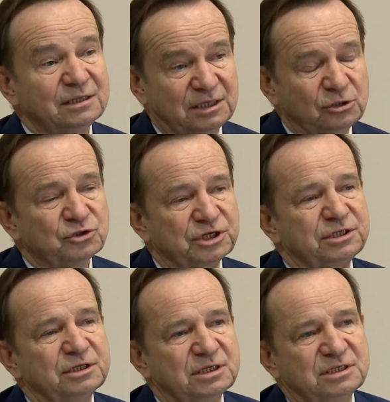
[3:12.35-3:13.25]

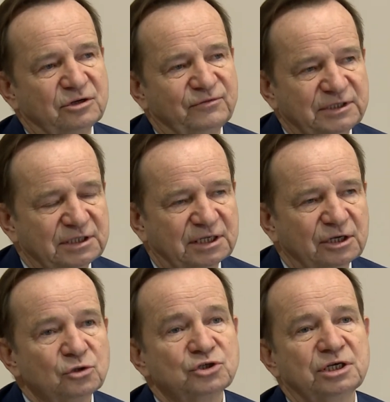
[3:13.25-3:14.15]
jednocześnie też zachowania
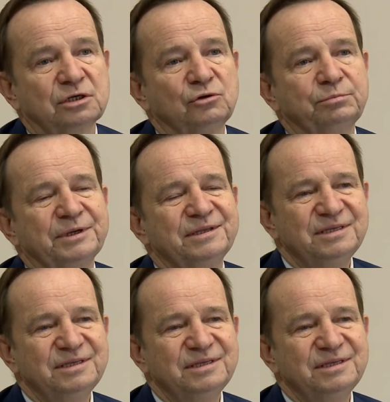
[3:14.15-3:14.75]
takiego, że klub